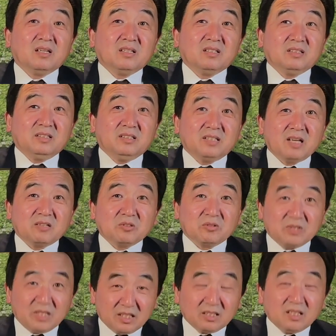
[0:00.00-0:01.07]
一下就
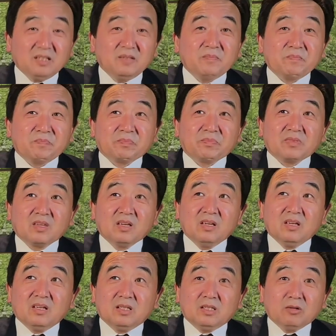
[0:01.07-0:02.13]
赢了。
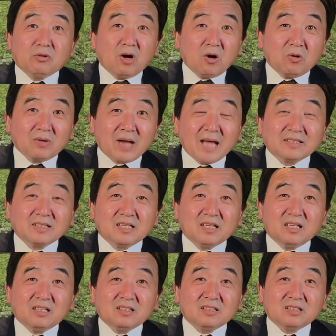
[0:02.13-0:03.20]
结果后来呢，